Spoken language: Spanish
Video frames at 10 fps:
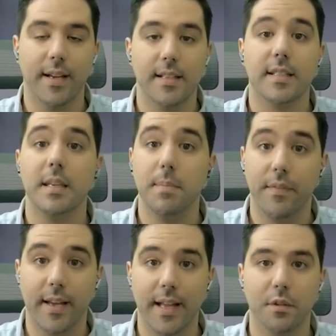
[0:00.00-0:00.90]

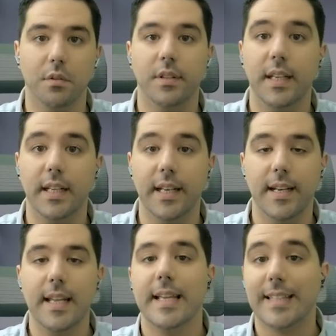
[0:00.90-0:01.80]
Simplificando, Ding
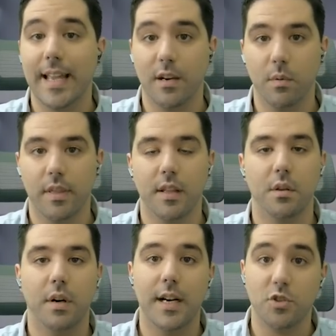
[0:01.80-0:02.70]
Liren está
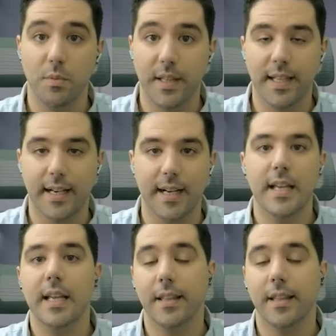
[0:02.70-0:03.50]
renunciando a su ventaja